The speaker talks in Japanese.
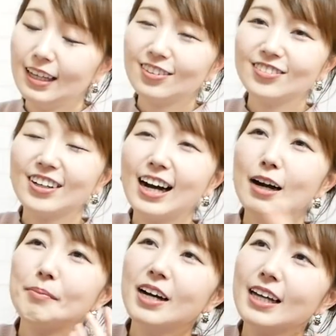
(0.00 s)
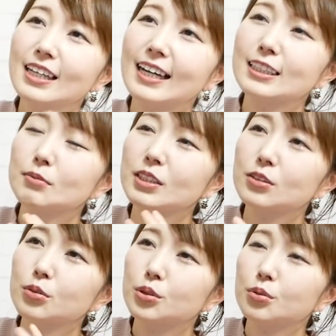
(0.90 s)
この甘い蜂
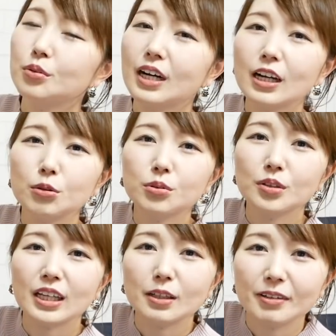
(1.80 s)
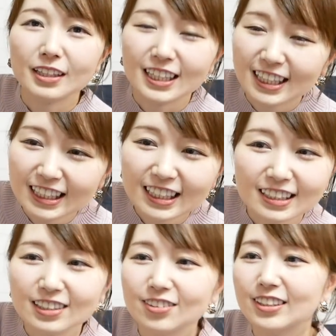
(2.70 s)
蜜と生姜がよく合ってまたいいんで
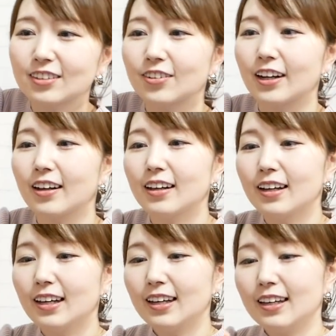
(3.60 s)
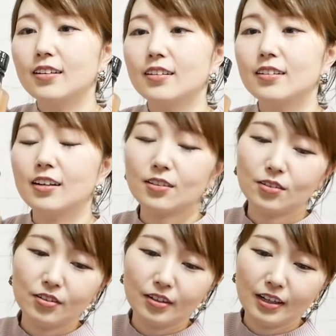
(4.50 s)
すよねこれいや
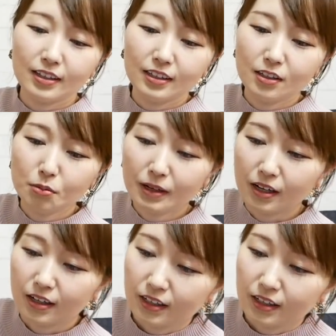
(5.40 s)
これいいわ